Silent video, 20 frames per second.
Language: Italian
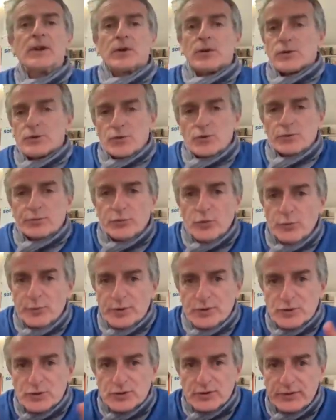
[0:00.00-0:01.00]
questo non per
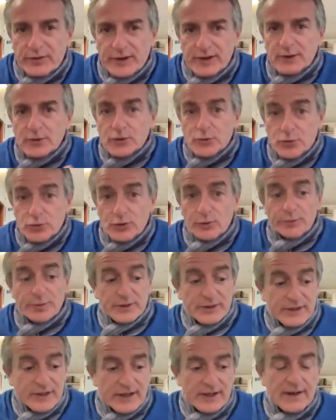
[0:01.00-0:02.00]
giustificare nessuno, per
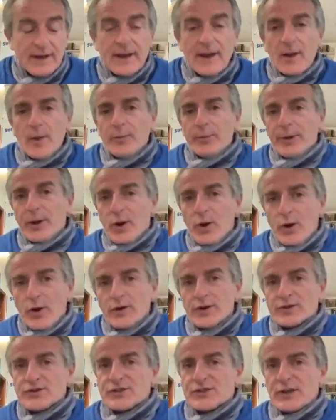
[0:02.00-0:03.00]
dire, però
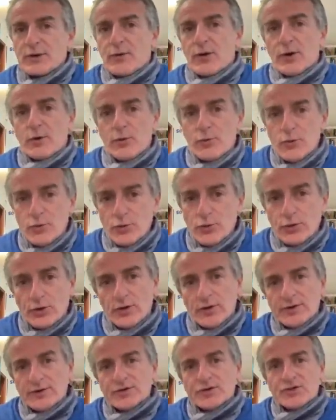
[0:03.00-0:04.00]
se
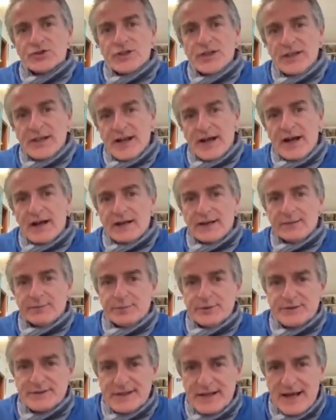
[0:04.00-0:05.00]
qualcuno gira per
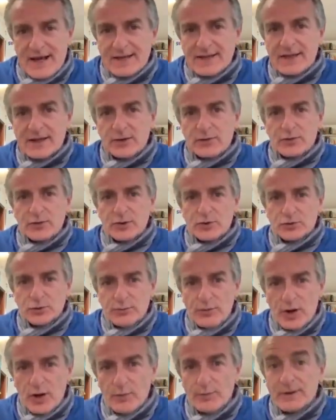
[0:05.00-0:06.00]
strada con
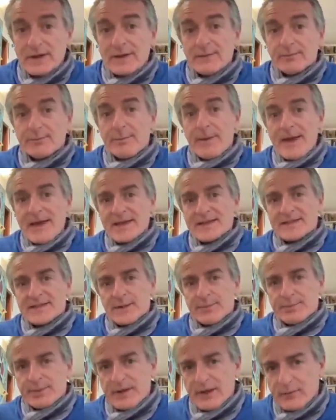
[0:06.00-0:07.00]
l'automobile ben
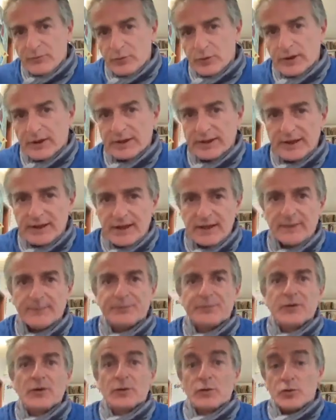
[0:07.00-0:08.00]
sapevole che,
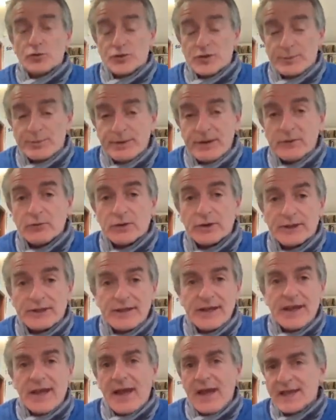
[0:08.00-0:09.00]
consapevole
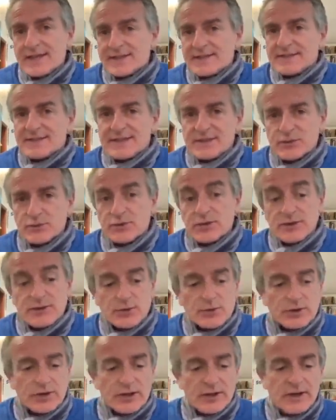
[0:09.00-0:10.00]
che è senza
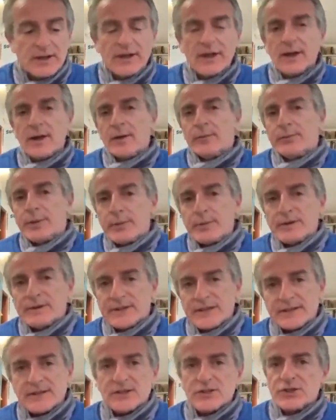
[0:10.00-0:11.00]
assicurazione,
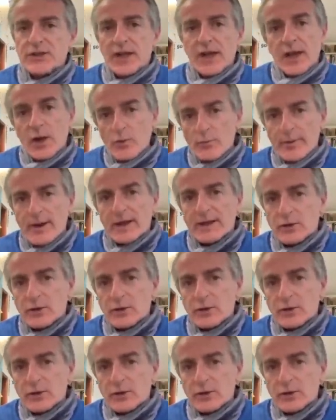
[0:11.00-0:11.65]
permetteteci, è un bene